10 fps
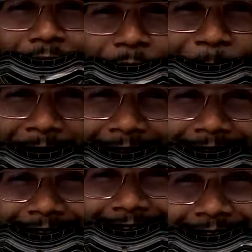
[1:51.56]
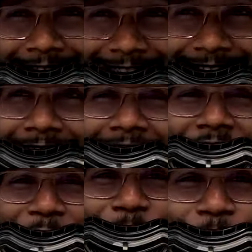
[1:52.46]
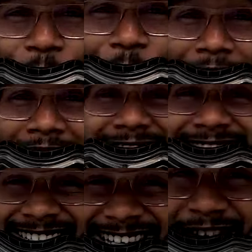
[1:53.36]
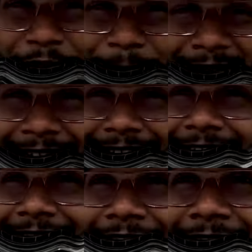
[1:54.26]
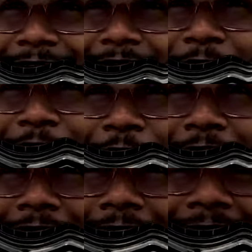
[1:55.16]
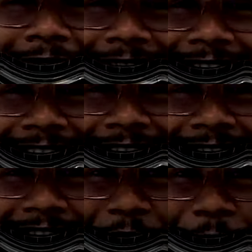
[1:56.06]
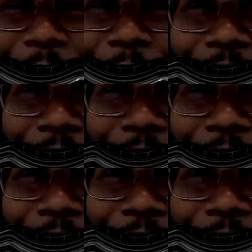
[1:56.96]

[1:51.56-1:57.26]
यहाँ पे एंटर करते ही पूरा सीन बदल गया आगे का नज़ारा देखो